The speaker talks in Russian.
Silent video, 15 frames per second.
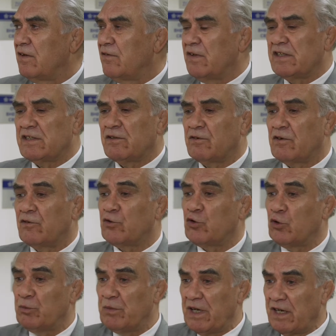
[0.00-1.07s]
Выставка в
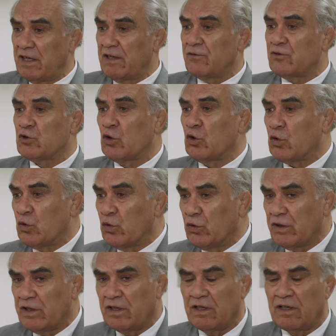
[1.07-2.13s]
Тюмени, в
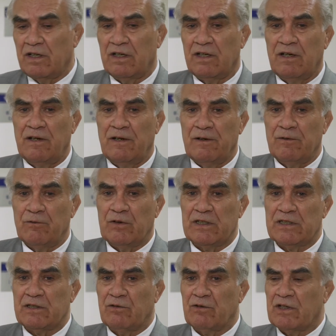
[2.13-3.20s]
Сургуте,
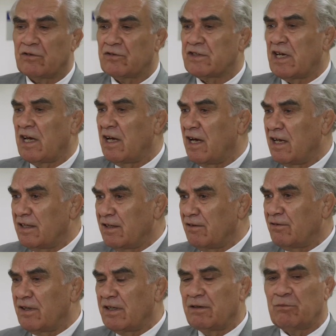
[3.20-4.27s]
выставка в
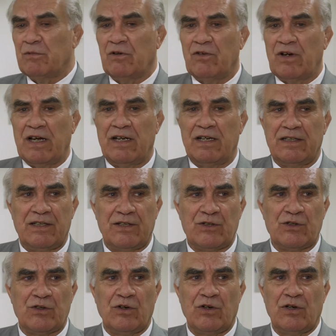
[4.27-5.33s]
Саратове бывает
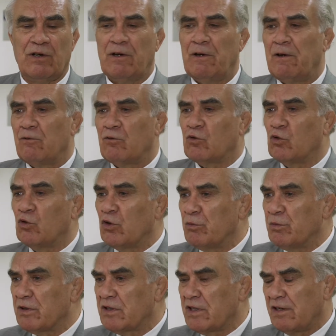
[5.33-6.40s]
еще, в
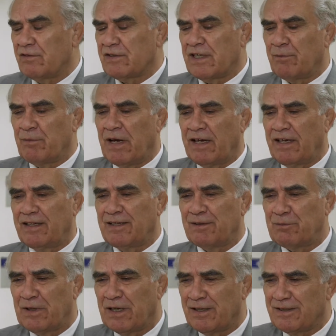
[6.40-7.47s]
Куйбышеве, в Самаре
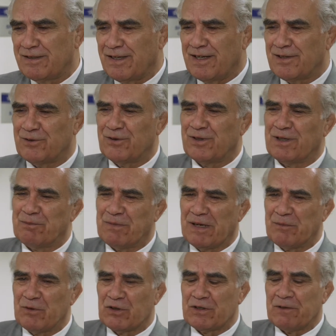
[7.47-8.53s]
теперь, сразу не
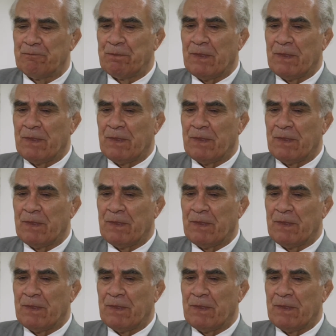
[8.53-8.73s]
поймешь.